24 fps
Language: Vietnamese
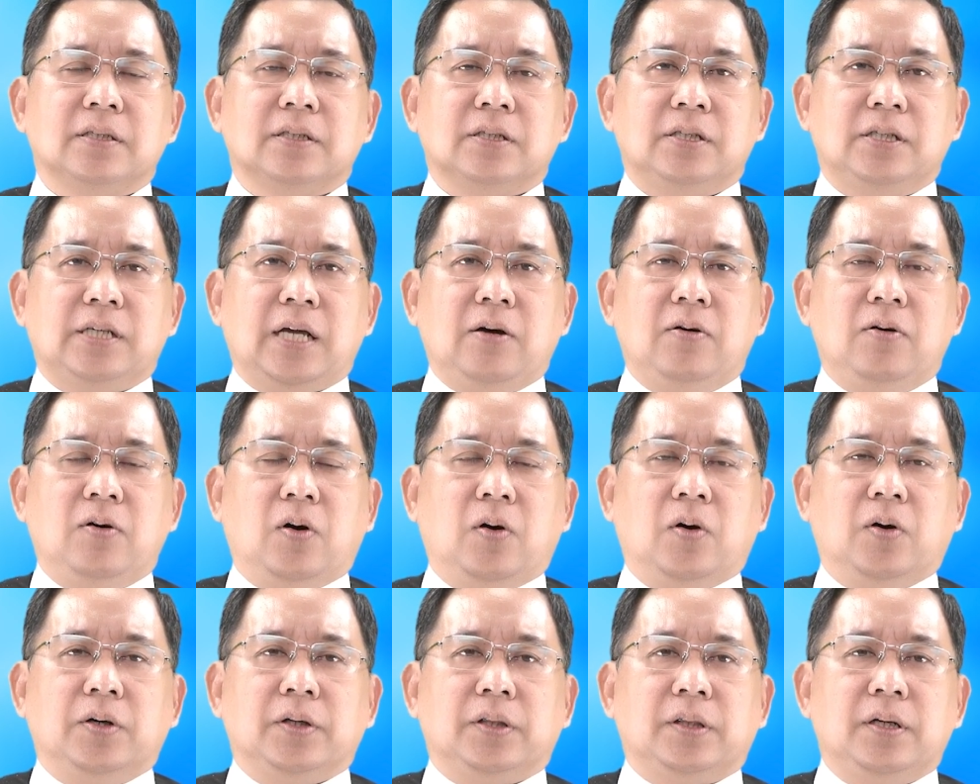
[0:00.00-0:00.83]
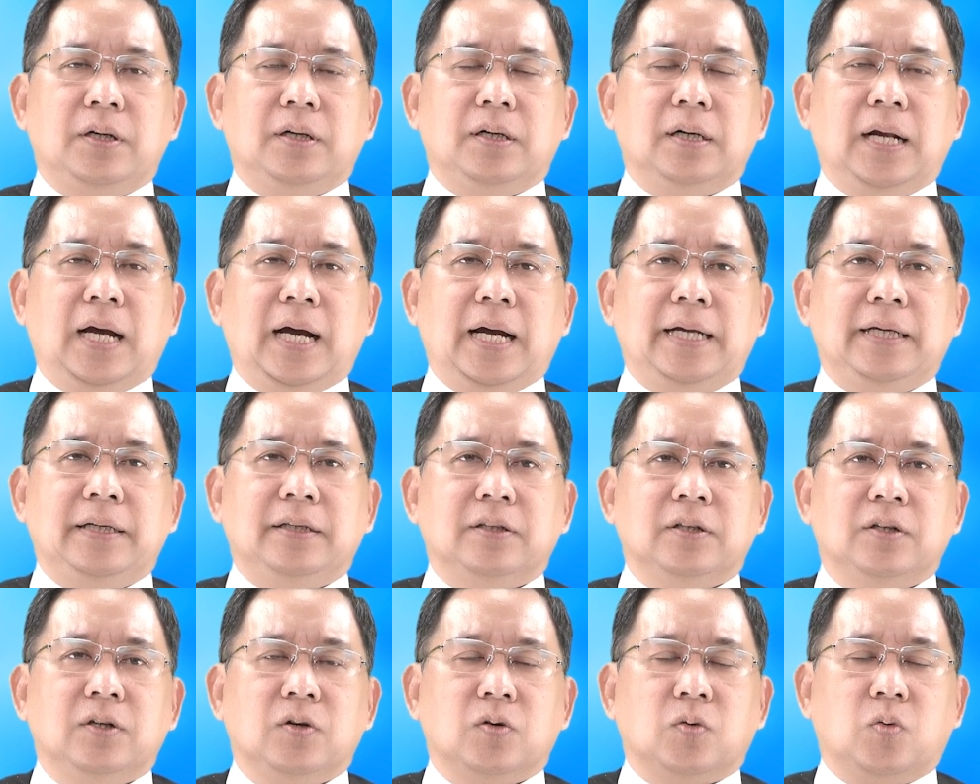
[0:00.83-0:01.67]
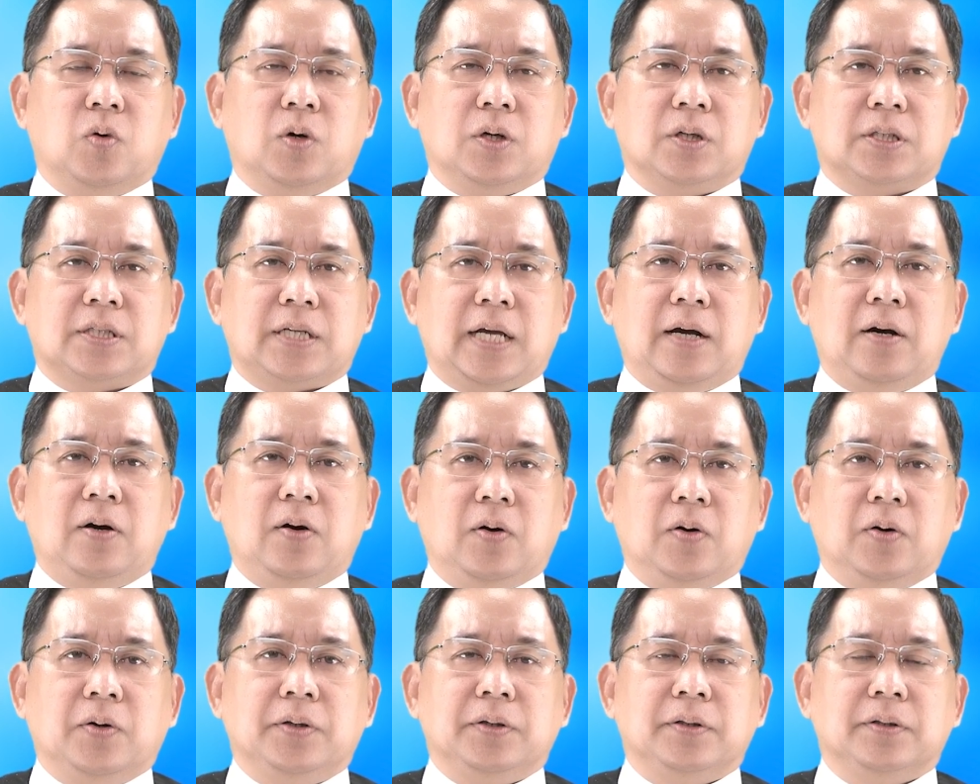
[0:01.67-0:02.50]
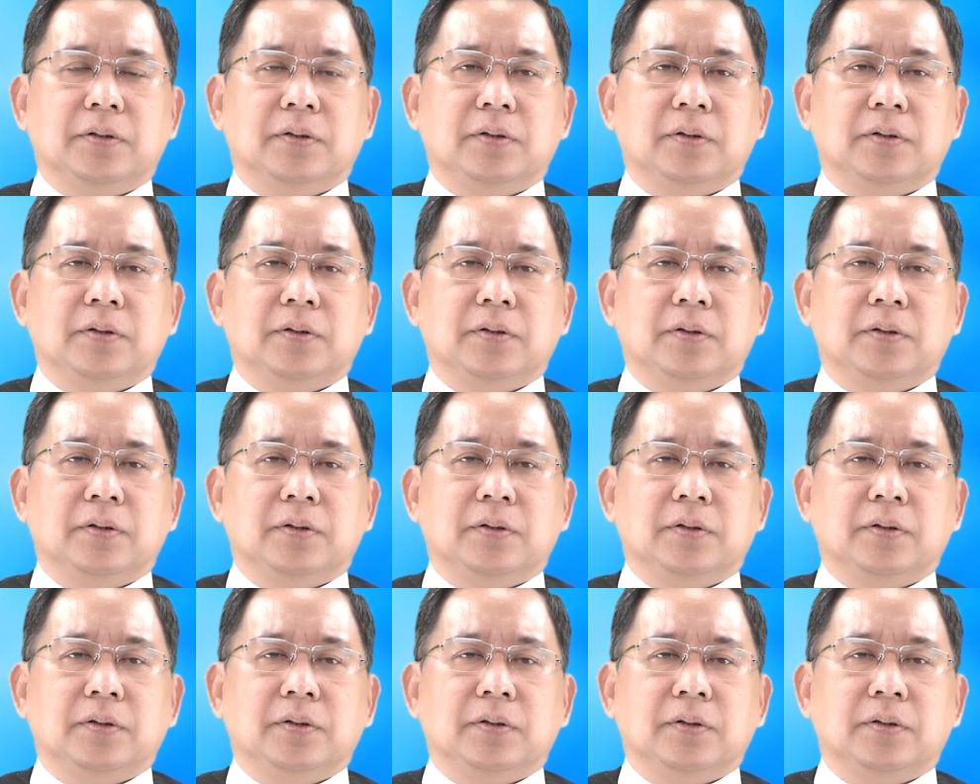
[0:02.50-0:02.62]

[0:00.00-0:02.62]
giáo hội tương lai của xã hội